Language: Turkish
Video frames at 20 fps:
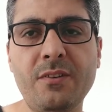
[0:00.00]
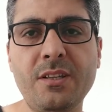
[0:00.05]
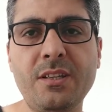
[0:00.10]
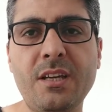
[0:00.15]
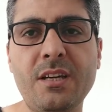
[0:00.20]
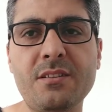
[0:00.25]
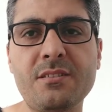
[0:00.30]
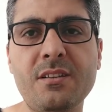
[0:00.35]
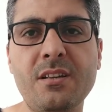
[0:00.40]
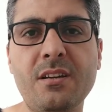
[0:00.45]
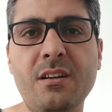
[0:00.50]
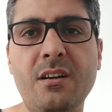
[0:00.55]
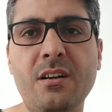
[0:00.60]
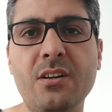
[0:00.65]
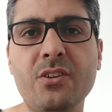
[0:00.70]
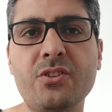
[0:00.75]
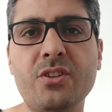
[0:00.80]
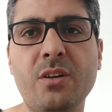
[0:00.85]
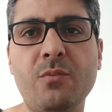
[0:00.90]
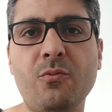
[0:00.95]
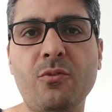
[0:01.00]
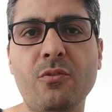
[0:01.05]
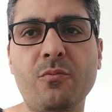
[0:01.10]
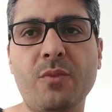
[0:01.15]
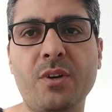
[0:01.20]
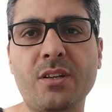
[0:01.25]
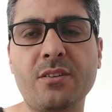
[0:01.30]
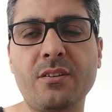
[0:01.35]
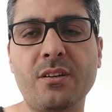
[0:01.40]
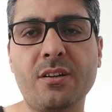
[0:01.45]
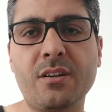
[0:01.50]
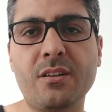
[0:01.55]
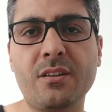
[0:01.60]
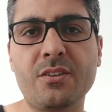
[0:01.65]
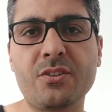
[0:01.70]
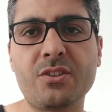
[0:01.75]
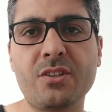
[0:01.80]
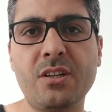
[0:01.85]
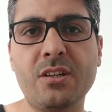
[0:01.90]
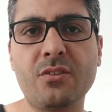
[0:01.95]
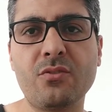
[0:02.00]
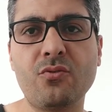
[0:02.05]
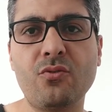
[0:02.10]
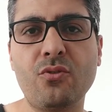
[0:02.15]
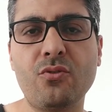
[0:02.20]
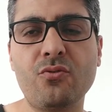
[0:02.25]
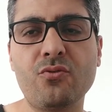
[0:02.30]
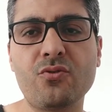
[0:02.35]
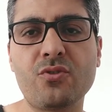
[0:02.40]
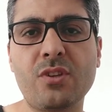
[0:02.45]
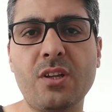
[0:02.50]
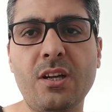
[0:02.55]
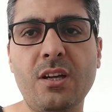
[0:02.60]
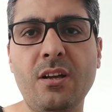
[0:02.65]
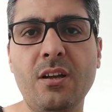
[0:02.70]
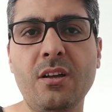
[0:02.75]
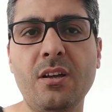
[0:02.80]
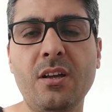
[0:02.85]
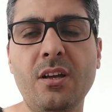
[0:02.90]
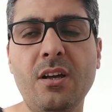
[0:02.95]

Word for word: ve dersler akşam olmakta arkadaşlar. 9 ile